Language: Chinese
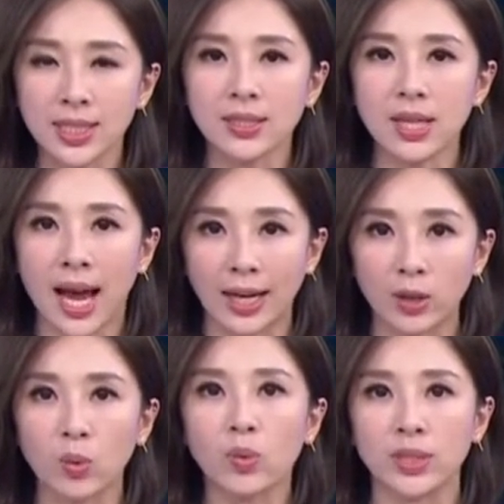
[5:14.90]
甚至还
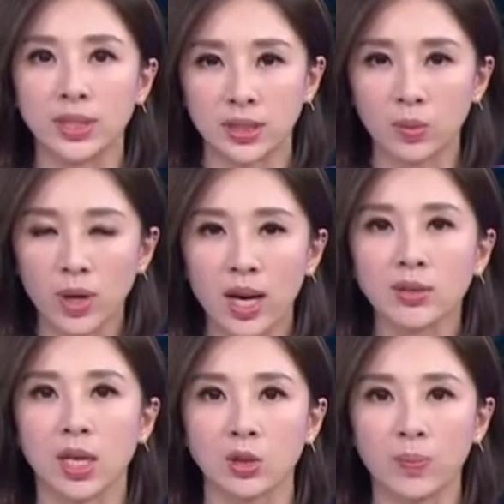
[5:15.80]
有护理师为了
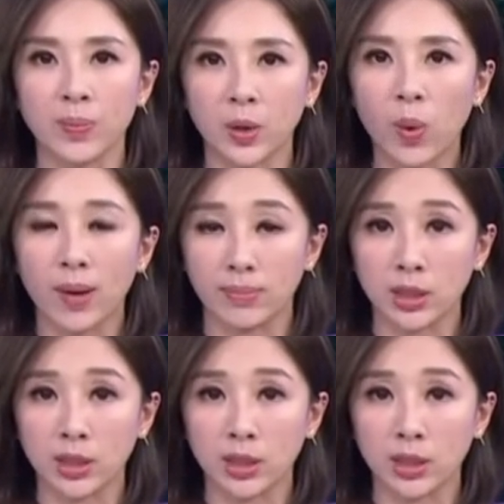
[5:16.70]
要抢救病患，